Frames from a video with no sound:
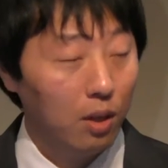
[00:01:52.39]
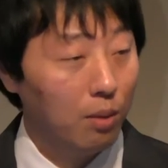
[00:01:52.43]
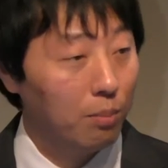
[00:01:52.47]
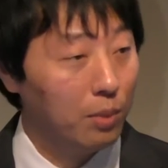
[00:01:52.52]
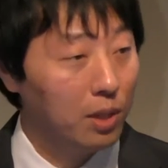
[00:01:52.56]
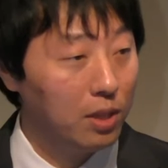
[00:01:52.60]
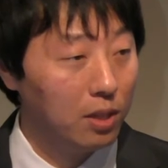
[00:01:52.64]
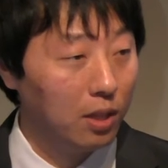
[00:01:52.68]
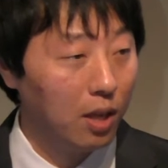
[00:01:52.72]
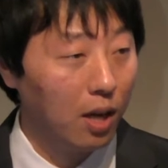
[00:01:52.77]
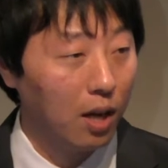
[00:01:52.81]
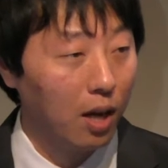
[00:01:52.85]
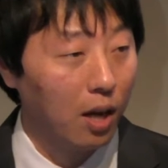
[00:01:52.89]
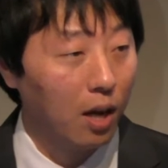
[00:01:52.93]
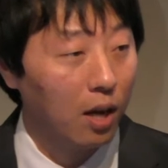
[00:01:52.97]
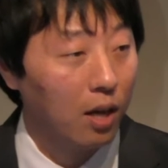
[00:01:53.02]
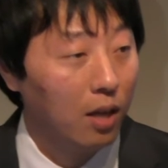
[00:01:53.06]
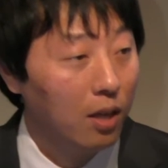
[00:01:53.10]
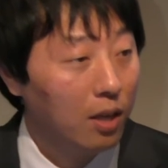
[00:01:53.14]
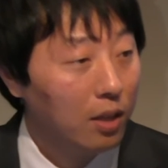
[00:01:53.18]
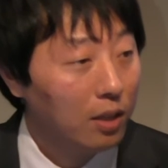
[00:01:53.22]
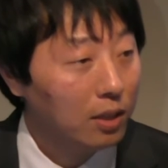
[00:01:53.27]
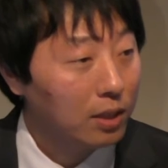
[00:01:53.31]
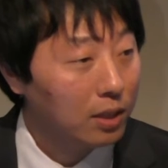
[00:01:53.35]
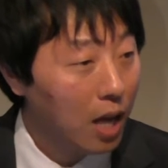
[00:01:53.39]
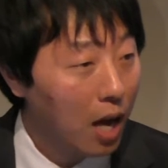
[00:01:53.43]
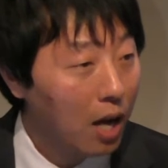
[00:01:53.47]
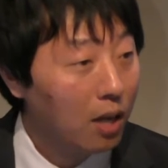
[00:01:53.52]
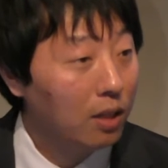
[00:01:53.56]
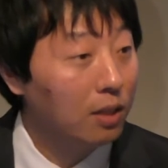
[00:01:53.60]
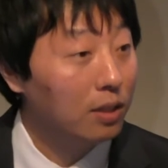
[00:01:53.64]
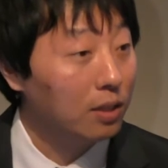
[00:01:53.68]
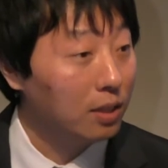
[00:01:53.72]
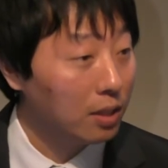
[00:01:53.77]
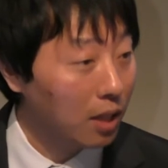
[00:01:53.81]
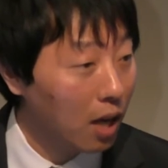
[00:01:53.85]
自ら
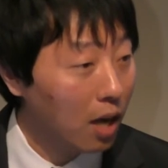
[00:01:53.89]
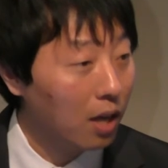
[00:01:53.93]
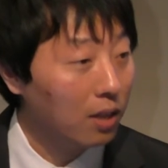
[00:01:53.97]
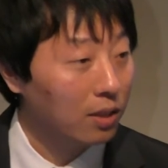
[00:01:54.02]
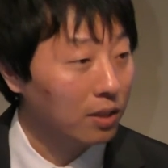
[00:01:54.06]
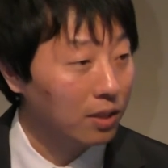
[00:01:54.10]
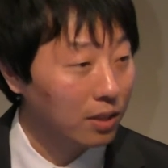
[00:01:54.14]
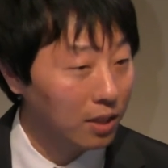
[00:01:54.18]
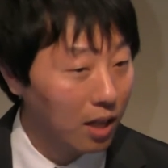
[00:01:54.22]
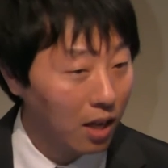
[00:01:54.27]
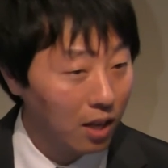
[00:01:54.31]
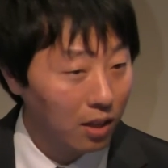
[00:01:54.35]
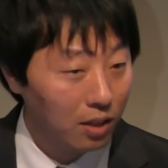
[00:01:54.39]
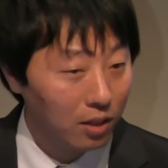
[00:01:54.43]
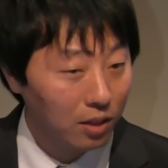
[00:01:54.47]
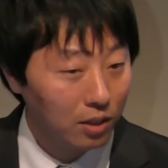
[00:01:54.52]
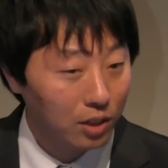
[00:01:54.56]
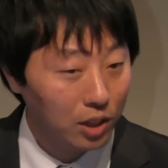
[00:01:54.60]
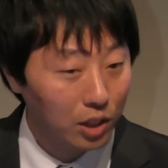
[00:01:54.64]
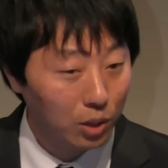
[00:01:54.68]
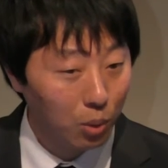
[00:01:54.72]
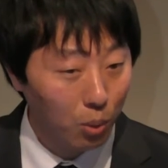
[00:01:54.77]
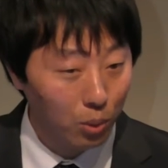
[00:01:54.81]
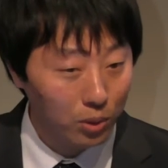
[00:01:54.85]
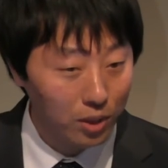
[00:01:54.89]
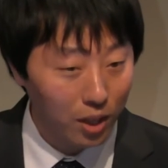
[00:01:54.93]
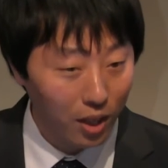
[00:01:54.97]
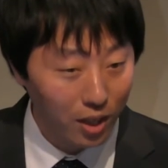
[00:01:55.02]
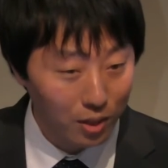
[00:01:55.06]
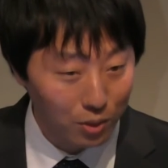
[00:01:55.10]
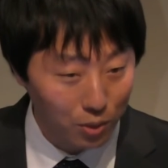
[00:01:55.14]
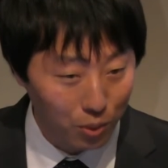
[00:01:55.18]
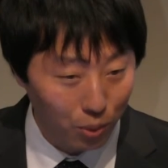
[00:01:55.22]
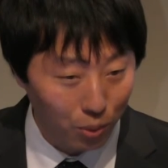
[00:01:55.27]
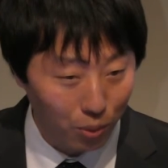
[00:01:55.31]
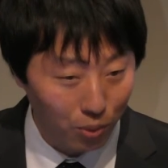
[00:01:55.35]
333自己成
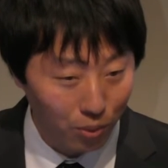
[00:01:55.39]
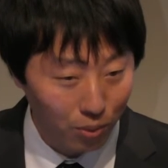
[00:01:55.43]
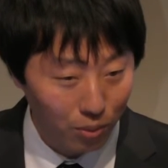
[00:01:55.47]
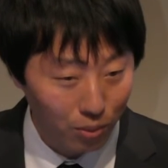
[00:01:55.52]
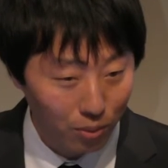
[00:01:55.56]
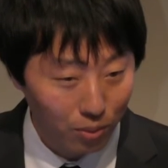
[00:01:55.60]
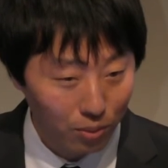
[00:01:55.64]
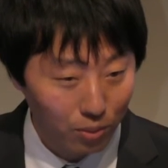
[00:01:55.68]
長